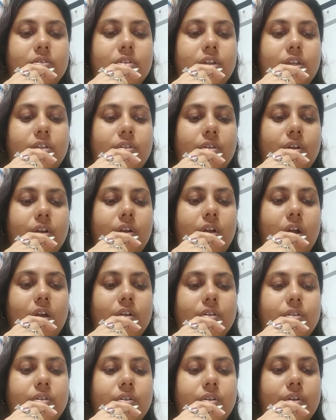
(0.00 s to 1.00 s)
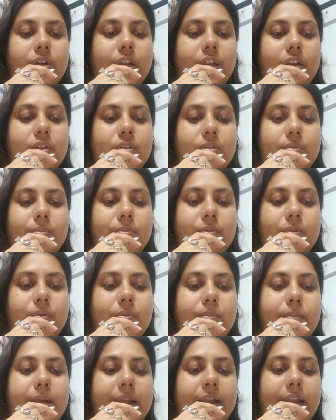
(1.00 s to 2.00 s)
ধৃত নরহরি রূপ
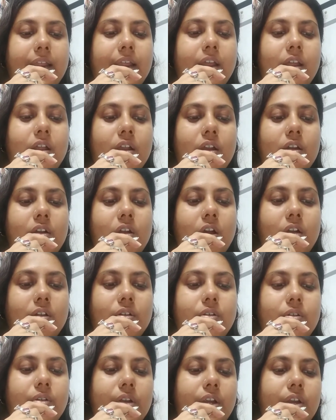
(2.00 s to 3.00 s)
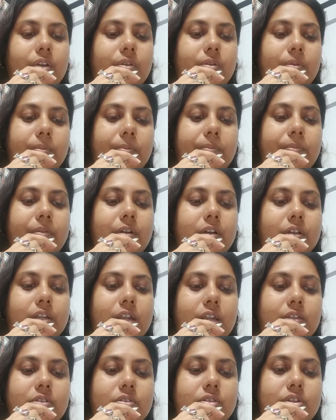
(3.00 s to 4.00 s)
মানে নরহরি রূপ
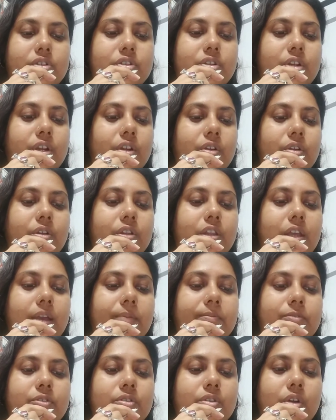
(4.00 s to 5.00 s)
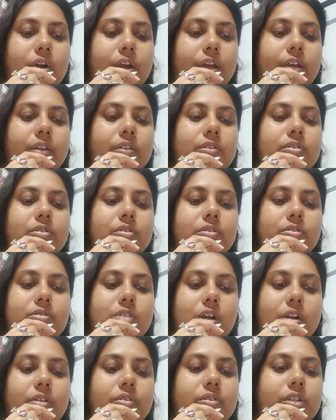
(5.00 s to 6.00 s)
অর্থাৎ নৃসিংহদেব জয়
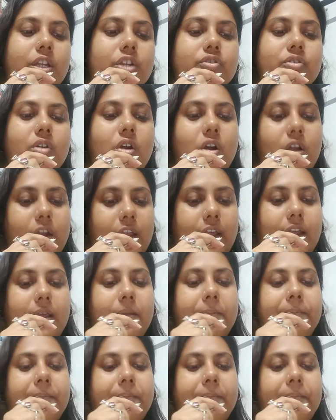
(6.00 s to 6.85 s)
জগদীশ হরে